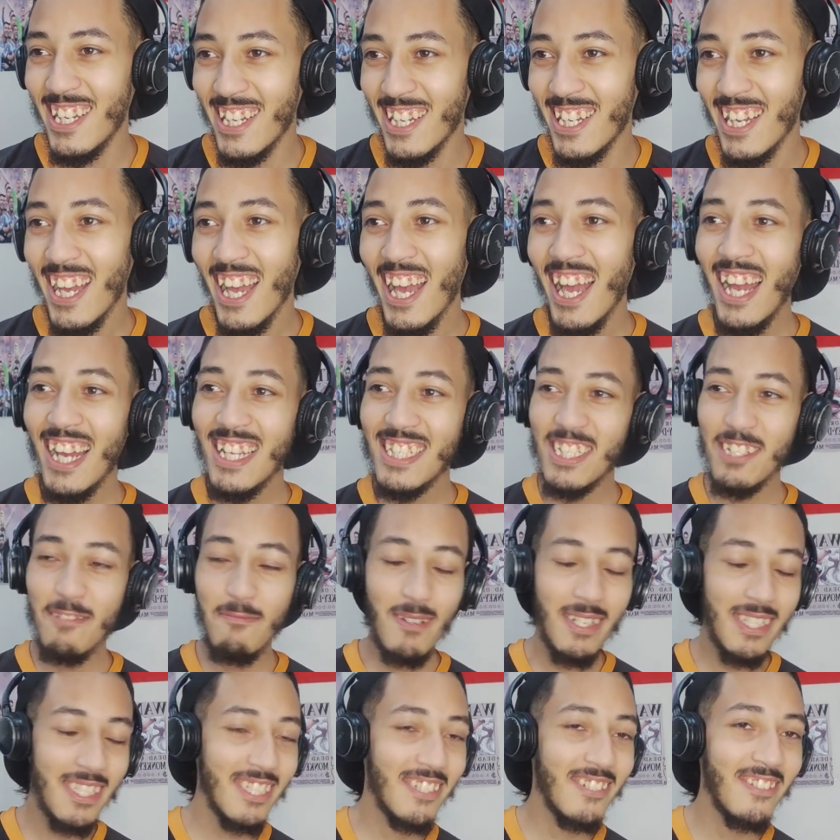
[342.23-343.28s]
في بلاد حتى
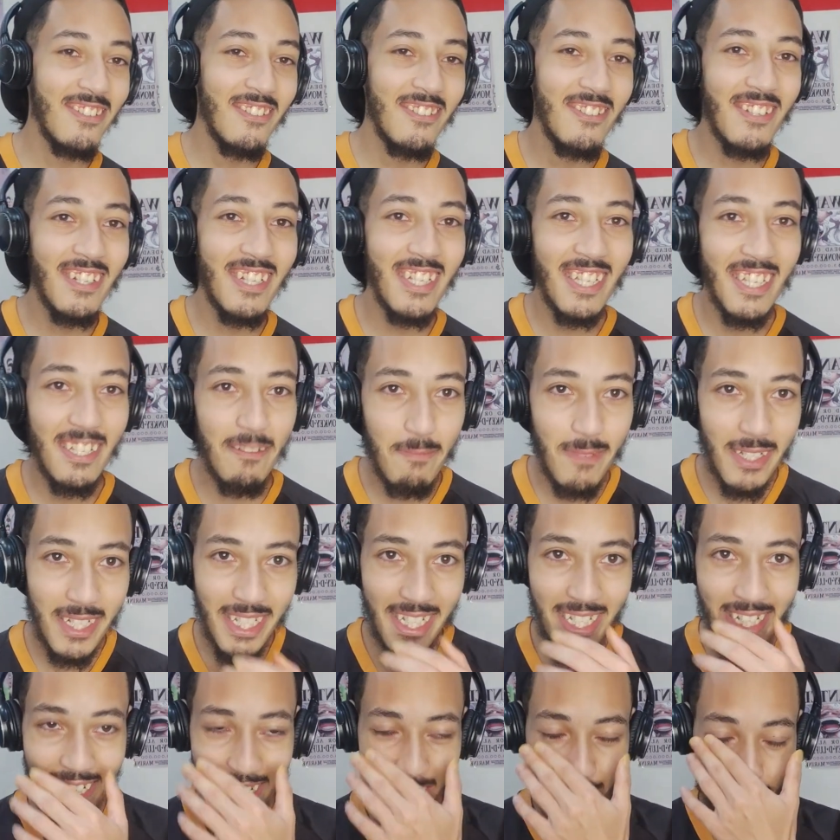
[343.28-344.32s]
هما تيقولوا لي ميني
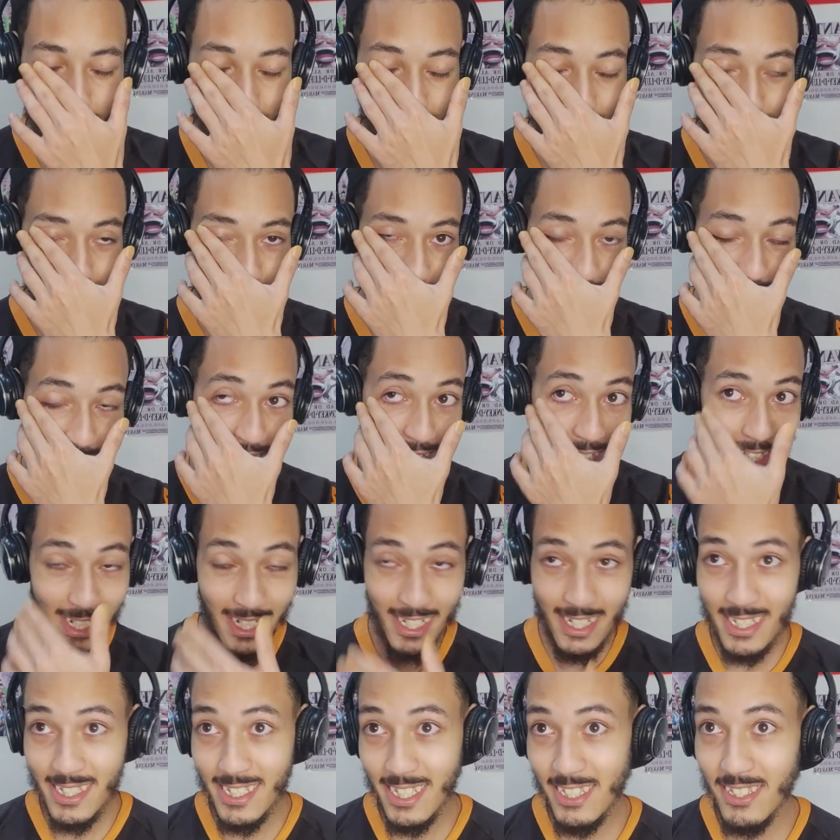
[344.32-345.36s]
كليماندو كان قال
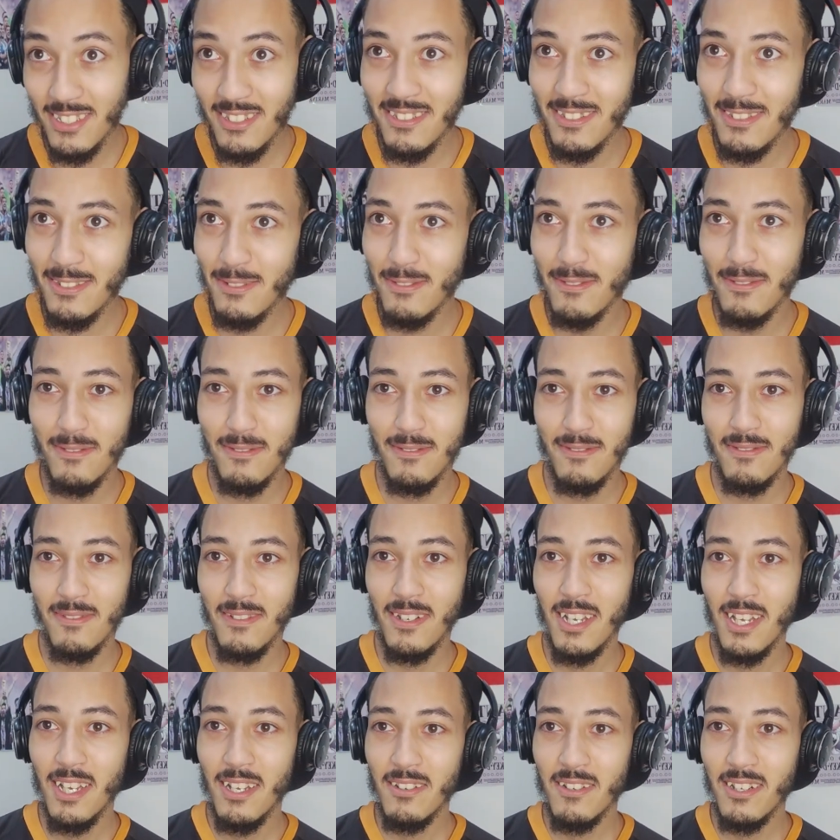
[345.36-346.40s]
لي طوطو
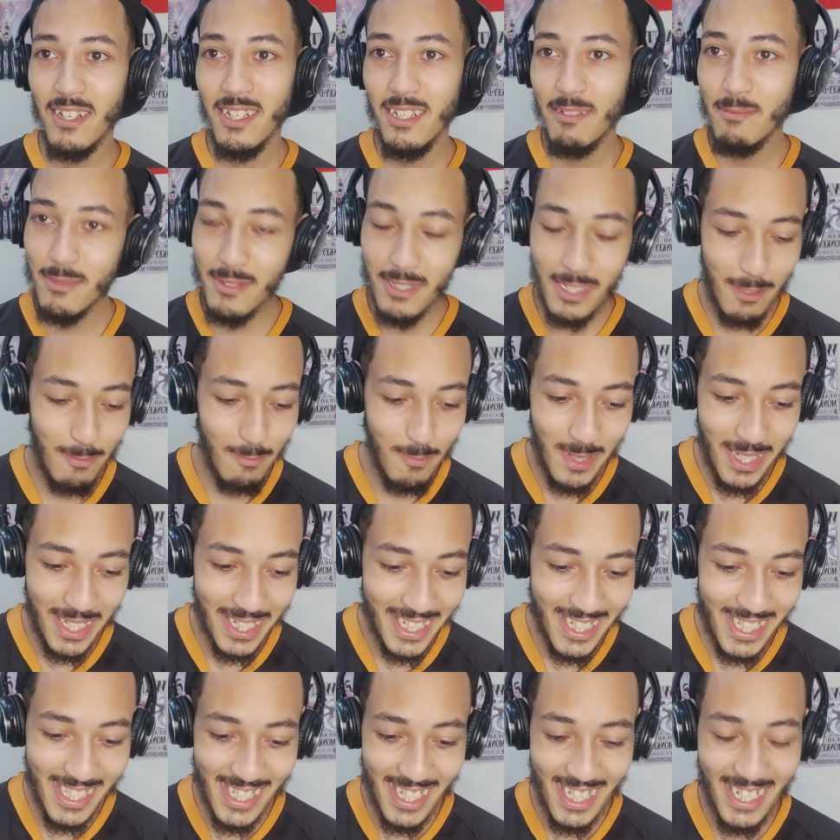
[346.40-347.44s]
قال لي
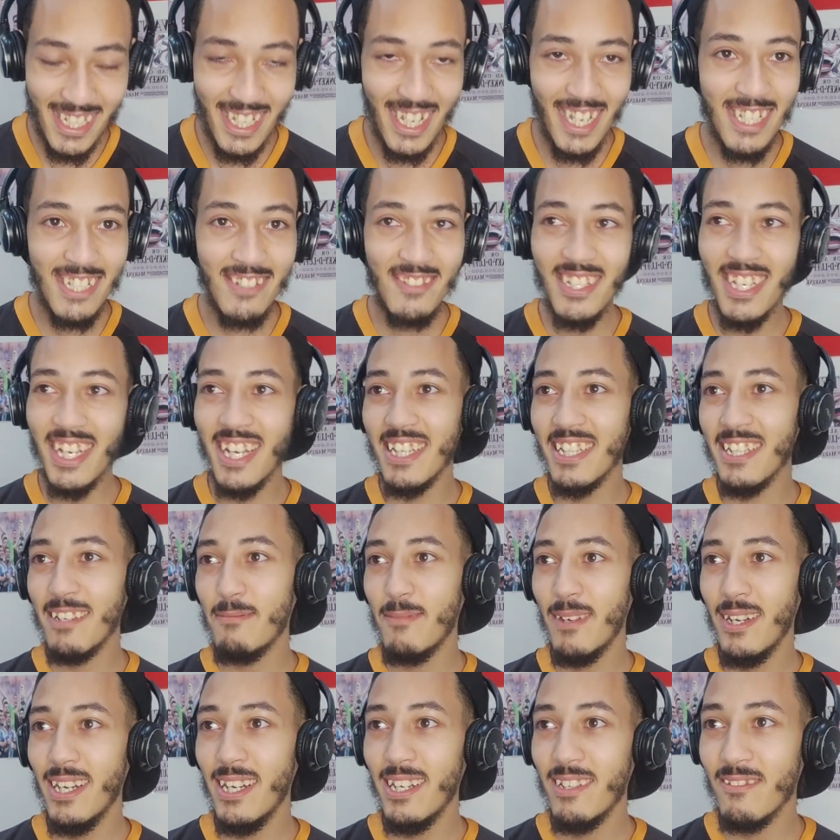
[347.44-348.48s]
متبانيش انا حتى هو كيغني
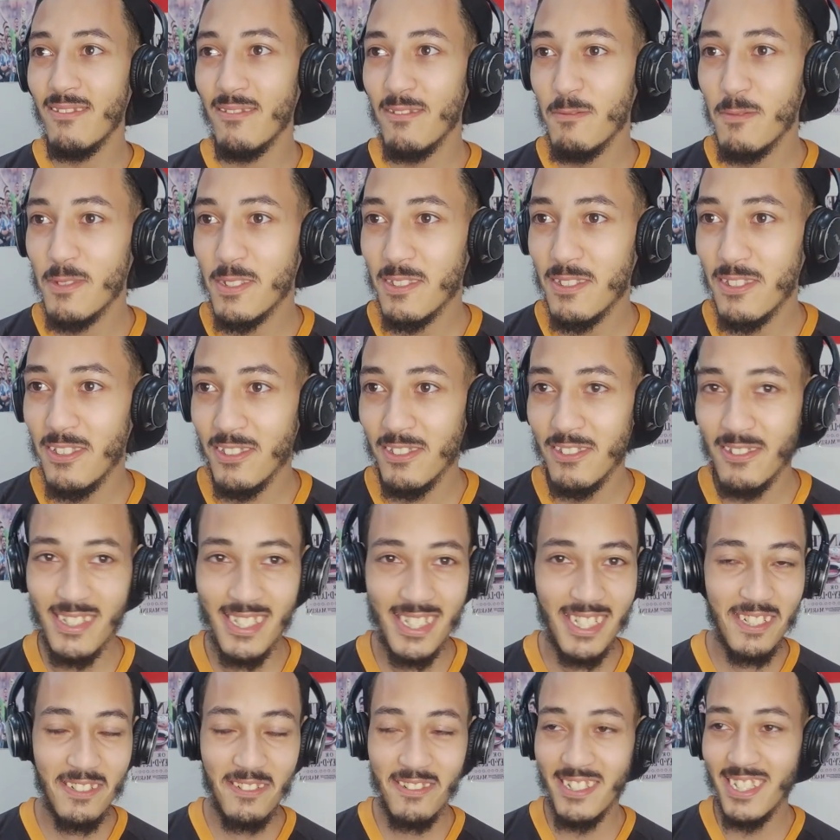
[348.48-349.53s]
بحالو فهمت طوطو
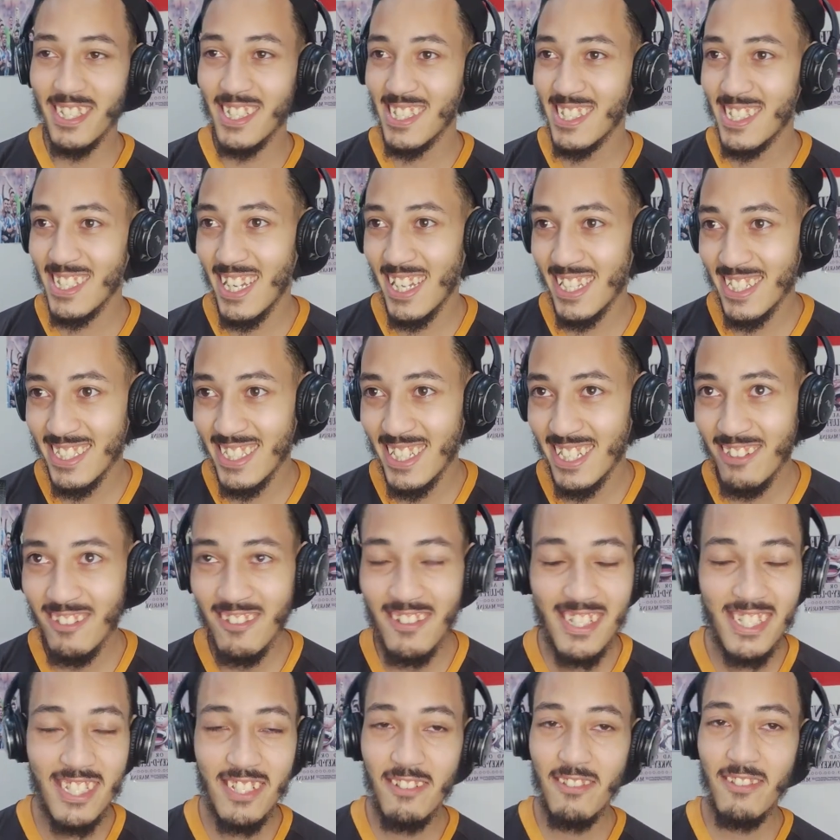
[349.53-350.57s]
زون نقول ديك الساعه يعني
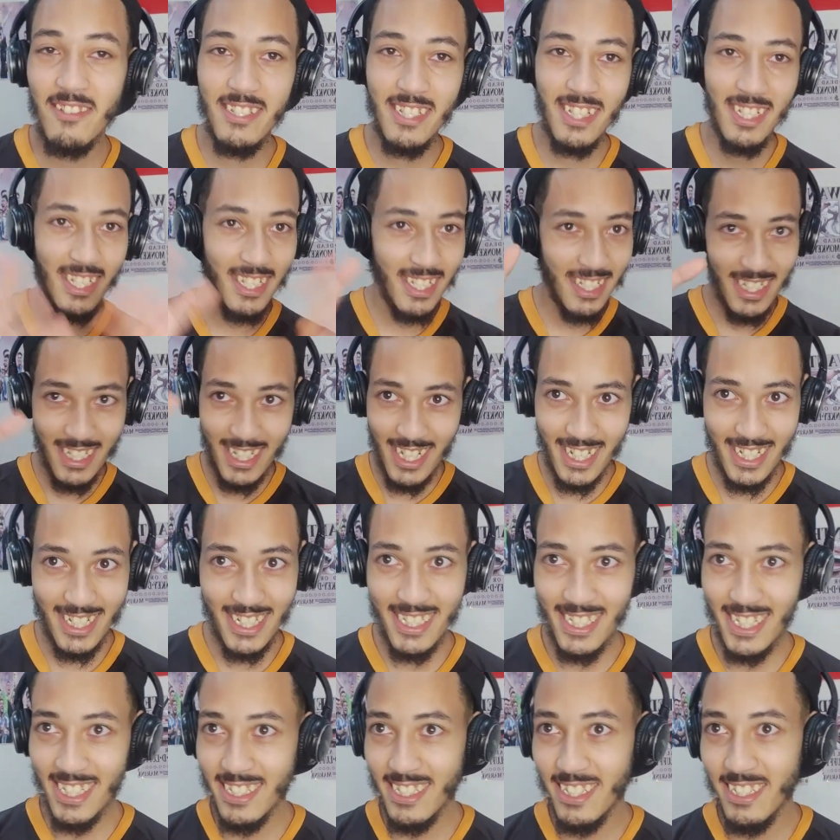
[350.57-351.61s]
كلشي كلشي
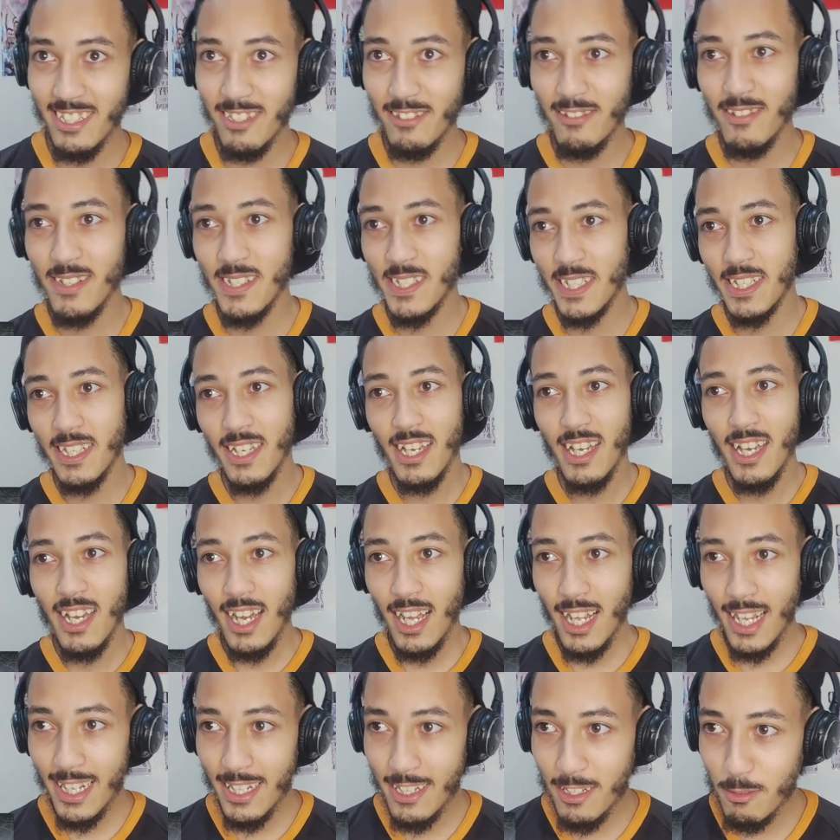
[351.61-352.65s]
رياكتينا حنا على كلشي
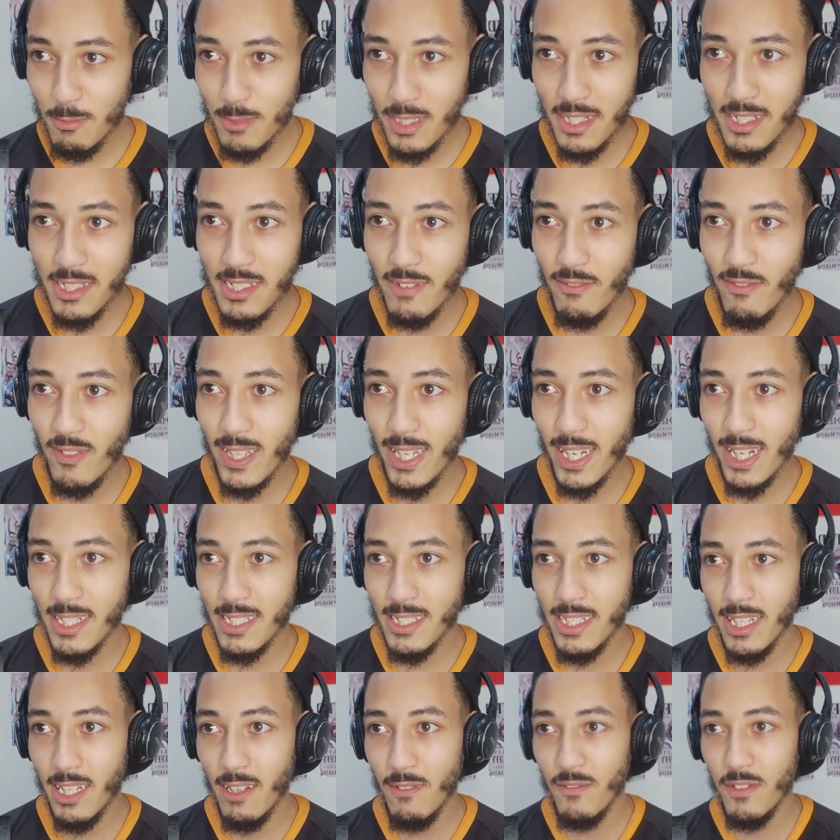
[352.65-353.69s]
خليكم داكشي في الاخر
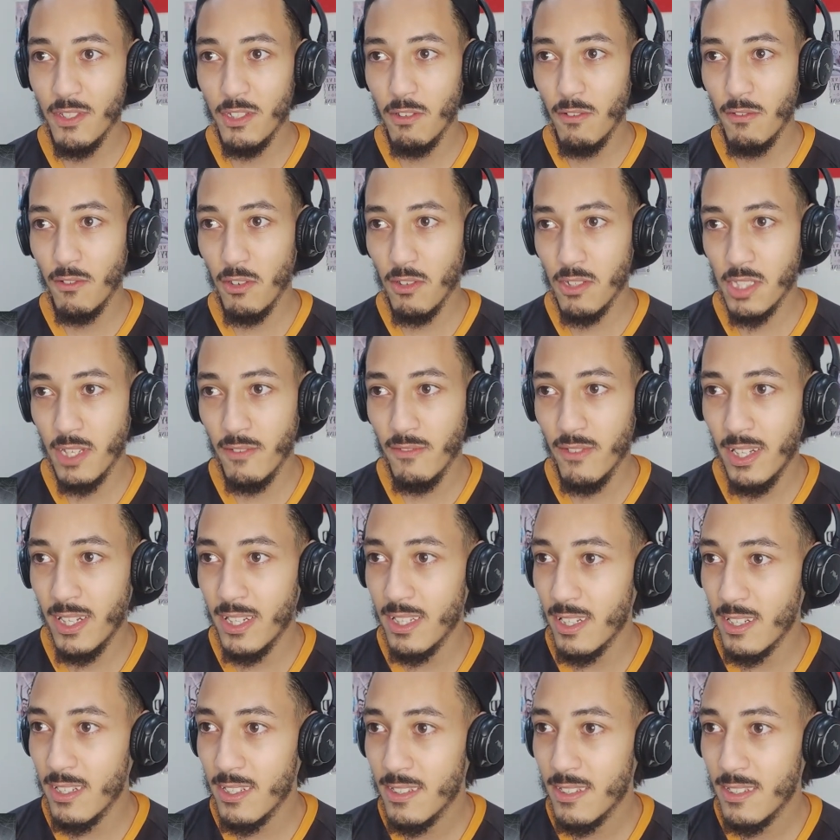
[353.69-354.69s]
تعاد الفيديو في كورس كيف العاده